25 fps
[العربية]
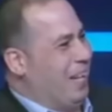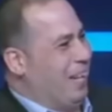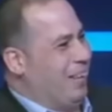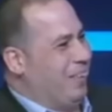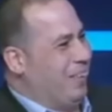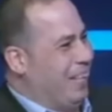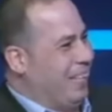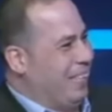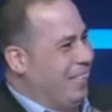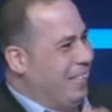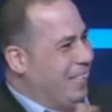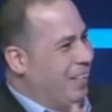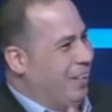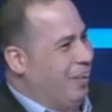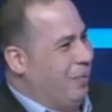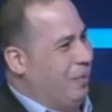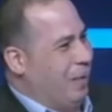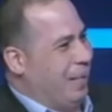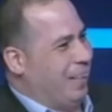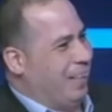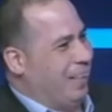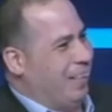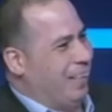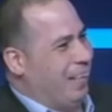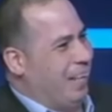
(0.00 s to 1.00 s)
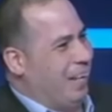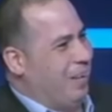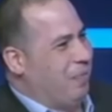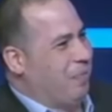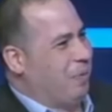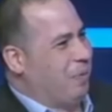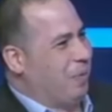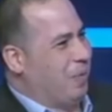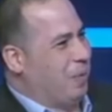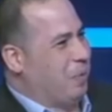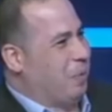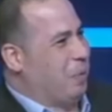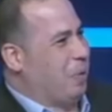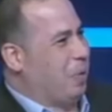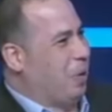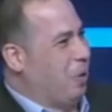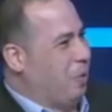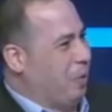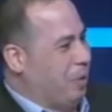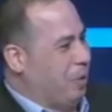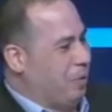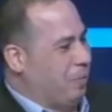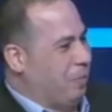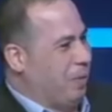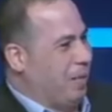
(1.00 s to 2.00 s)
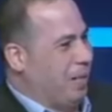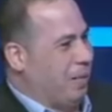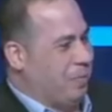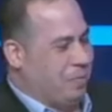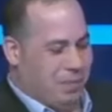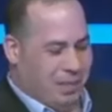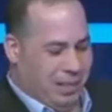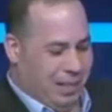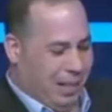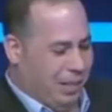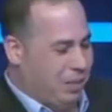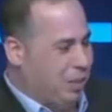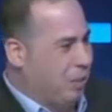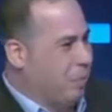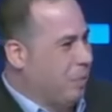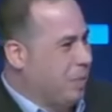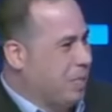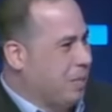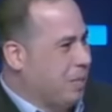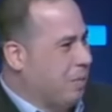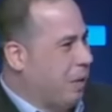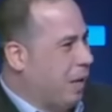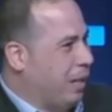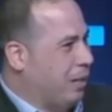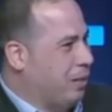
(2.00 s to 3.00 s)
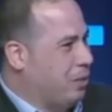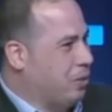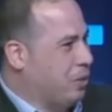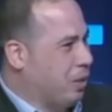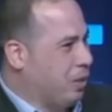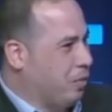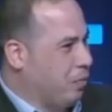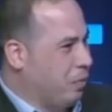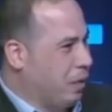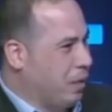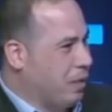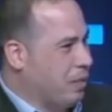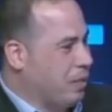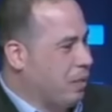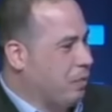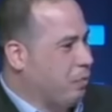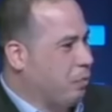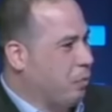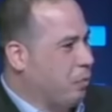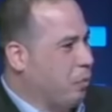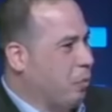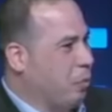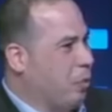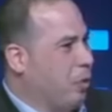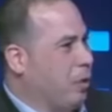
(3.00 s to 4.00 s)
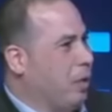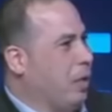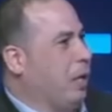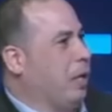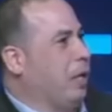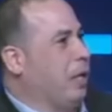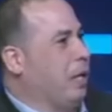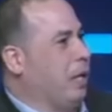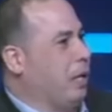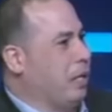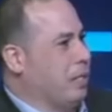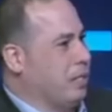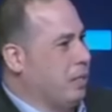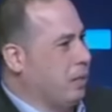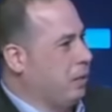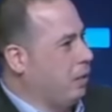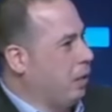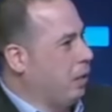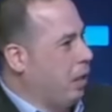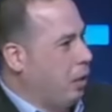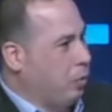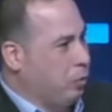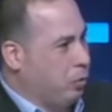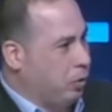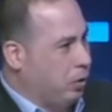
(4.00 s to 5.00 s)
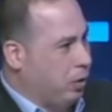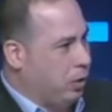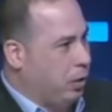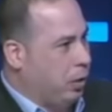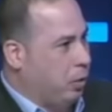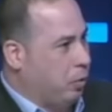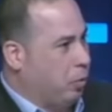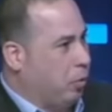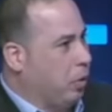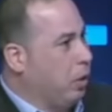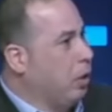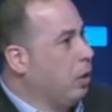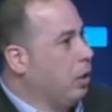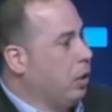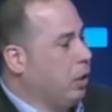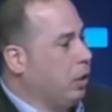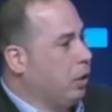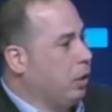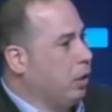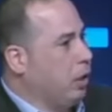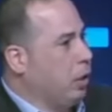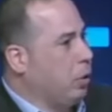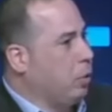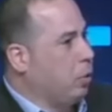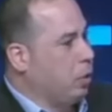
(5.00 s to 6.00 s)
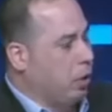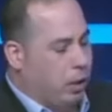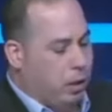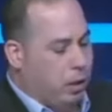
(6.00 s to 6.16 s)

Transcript: ويجيب الجوابات من الامن عشان بس ما حدش يتفلسف ويقول ان احنا انجازاتنا عوده الدوري لا الدوري بس يقال ان العميد